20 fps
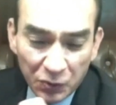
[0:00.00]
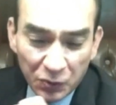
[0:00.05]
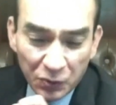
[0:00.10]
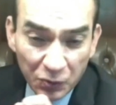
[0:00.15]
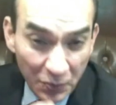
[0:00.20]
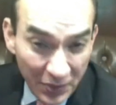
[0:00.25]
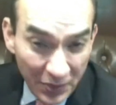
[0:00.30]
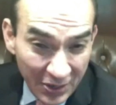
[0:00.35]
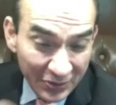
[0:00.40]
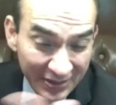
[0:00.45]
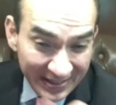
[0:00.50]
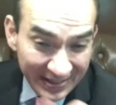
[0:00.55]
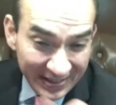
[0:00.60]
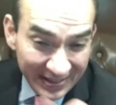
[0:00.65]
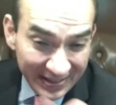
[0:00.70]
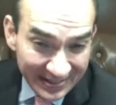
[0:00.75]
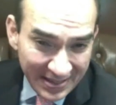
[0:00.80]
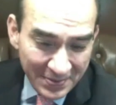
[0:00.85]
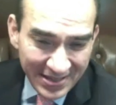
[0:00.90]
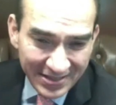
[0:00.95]
tuvieron
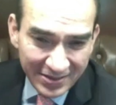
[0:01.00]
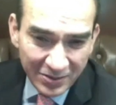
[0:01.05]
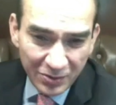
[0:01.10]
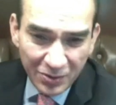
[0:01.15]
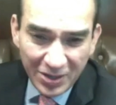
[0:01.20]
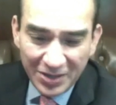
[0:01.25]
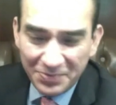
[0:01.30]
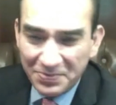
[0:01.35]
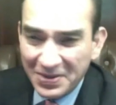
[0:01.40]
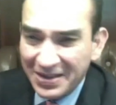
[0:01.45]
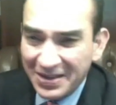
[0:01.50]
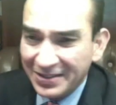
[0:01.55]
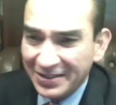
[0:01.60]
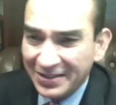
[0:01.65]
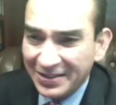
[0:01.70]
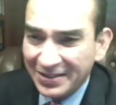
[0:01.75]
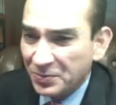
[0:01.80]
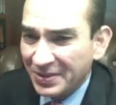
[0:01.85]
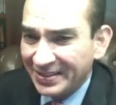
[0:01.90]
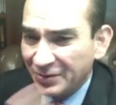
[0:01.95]
este evento adverso.
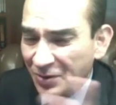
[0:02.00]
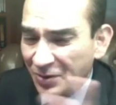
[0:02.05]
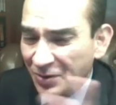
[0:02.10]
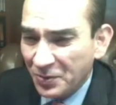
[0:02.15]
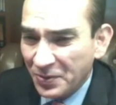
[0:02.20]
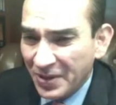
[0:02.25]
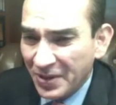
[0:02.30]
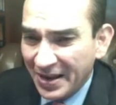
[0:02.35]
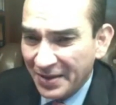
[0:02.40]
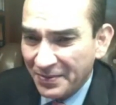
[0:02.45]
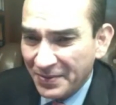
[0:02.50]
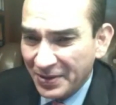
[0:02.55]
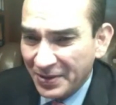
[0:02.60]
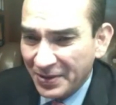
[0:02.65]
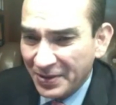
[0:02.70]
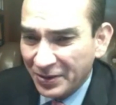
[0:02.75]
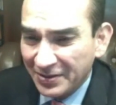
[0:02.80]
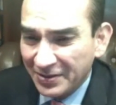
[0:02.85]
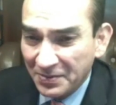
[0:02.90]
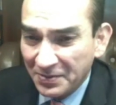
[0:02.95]
Mientras no hubiera
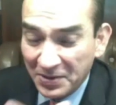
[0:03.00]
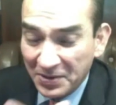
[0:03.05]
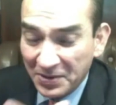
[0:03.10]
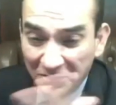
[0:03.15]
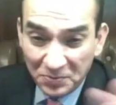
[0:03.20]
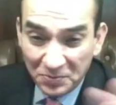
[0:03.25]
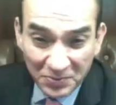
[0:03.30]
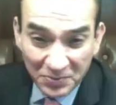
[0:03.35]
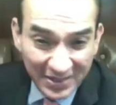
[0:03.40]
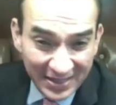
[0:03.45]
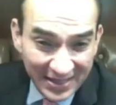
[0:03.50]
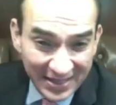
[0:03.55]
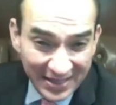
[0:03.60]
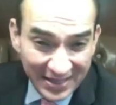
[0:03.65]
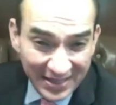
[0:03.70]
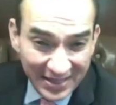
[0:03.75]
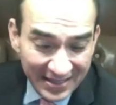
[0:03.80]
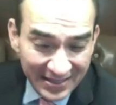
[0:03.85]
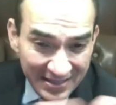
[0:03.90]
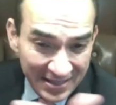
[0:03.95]
eventos adversos, pues ni
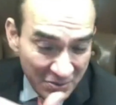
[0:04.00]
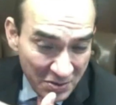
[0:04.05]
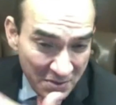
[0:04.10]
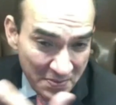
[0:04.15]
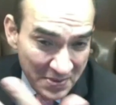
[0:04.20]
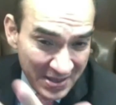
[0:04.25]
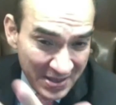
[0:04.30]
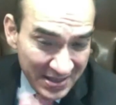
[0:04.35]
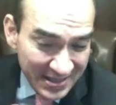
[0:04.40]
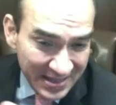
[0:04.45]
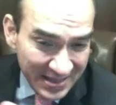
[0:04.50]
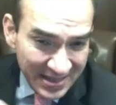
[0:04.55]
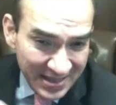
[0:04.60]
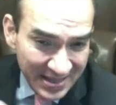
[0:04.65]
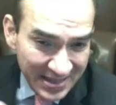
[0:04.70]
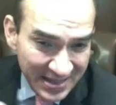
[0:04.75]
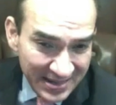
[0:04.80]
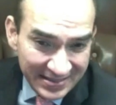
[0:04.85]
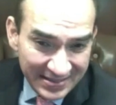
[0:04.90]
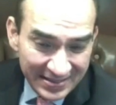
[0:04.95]
quien, no había ni
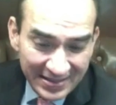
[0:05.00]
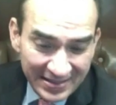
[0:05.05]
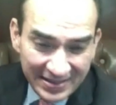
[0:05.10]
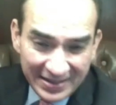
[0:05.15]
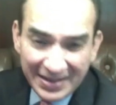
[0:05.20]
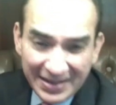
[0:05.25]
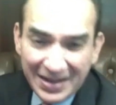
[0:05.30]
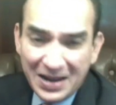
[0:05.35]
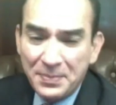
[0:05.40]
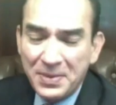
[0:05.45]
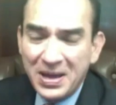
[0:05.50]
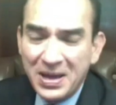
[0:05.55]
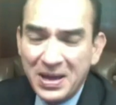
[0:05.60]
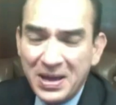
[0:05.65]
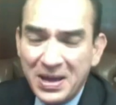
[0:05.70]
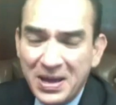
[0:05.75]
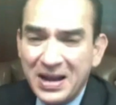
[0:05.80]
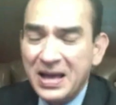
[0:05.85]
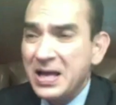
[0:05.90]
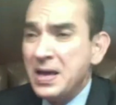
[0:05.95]
quien se
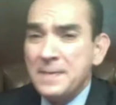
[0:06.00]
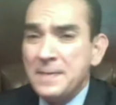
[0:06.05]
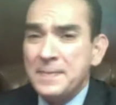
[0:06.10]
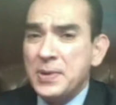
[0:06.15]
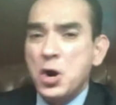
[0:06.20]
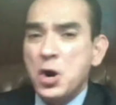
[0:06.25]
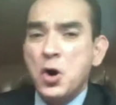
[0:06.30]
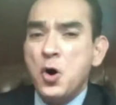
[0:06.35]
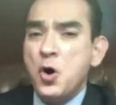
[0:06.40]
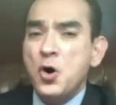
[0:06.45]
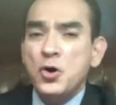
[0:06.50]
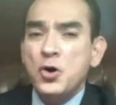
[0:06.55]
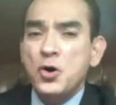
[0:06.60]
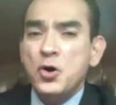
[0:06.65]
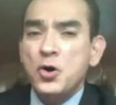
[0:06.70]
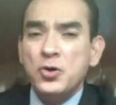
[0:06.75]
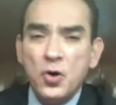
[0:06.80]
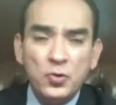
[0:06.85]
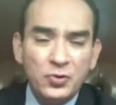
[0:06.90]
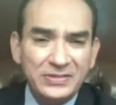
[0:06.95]
reclamara. Pero hoy,
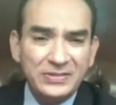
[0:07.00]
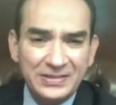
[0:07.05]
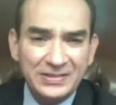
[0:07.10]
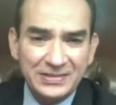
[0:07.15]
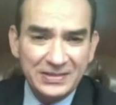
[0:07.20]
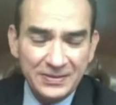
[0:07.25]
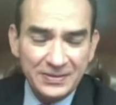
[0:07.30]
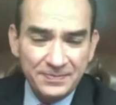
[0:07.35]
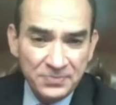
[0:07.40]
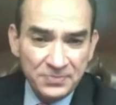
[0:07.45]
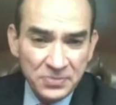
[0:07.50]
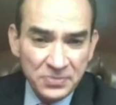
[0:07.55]
hoy no es así.